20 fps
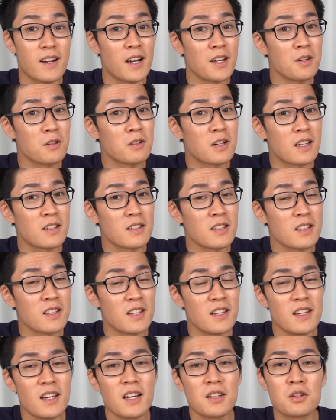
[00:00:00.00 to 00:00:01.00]
概要欄に
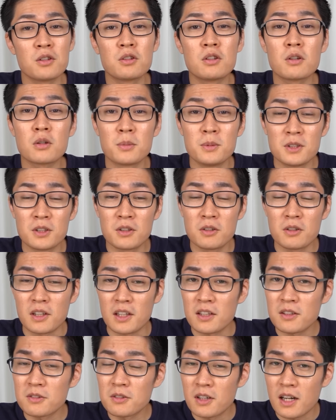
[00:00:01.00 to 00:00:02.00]
ティーアイドットコム の
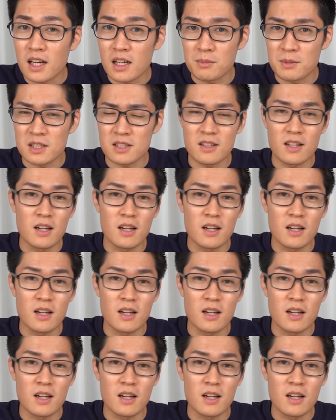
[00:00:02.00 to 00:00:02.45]
リンクを貼りまし